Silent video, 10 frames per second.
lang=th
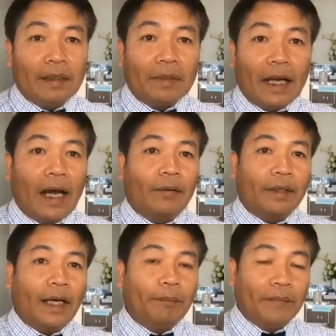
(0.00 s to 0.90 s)
เรื่องมีราว
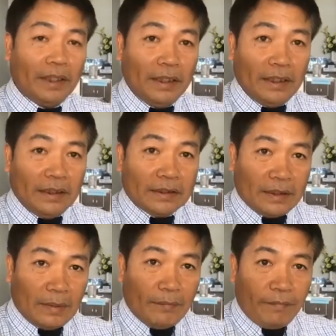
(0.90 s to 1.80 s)
นะครับ
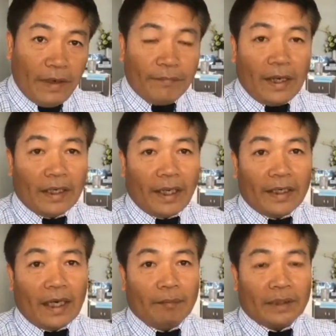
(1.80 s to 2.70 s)
สำหรับฝายฝั่งแกน
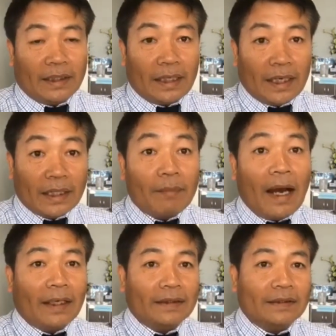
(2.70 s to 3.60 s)
นำจัดตั้งรัฐ
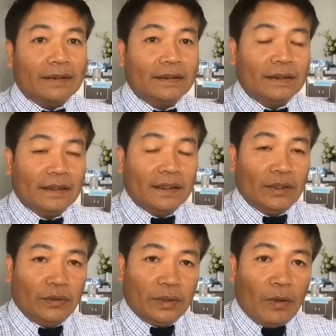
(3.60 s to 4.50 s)
บาล
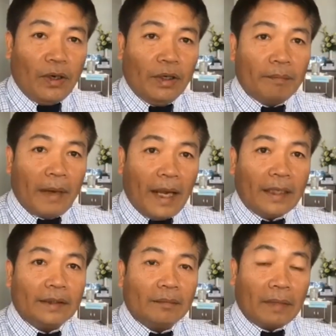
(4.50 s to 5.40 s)
โดยเฉพาะพรรค
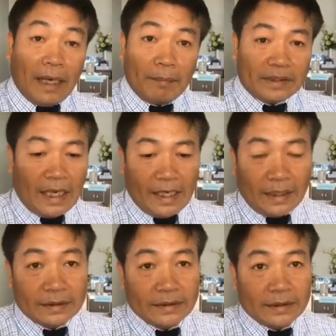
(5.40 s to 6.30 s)
พลังประชารั
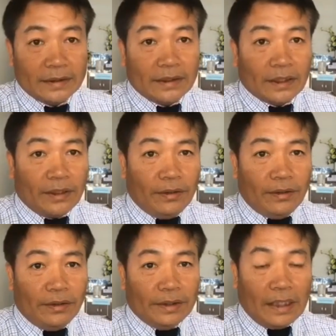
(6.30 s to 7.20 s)
ฐก็
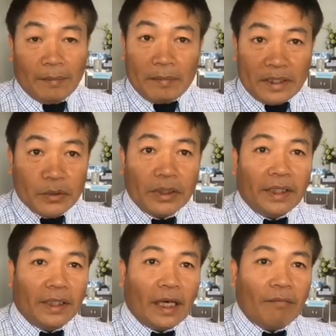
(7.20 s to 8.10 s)
ยังไม่มียุติ
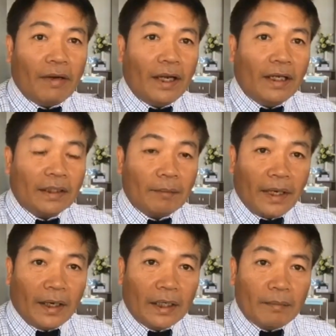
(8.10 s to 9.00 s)
นะครับว่าตำแห
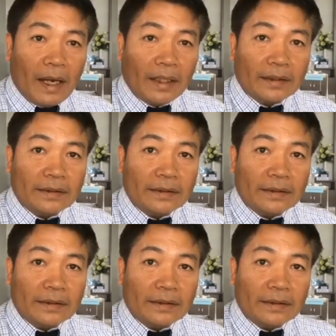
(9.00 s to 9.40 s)
น่งรัฐบาล